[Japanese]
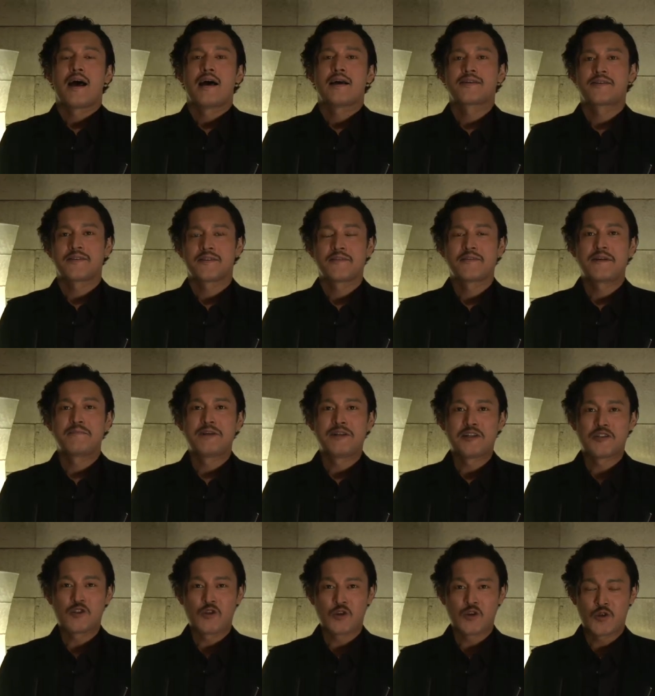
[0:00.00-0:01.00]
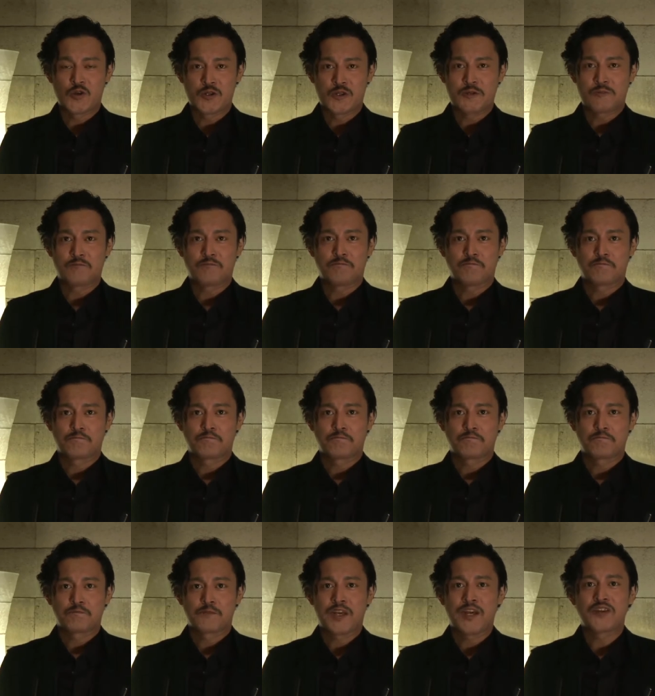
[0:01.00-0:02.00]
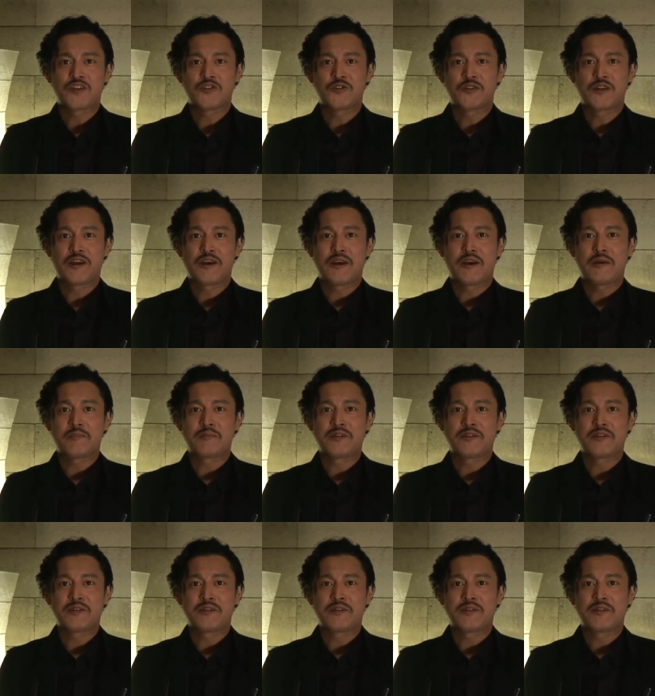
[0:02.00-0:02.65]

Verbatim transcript: それではベニスの商人劇場で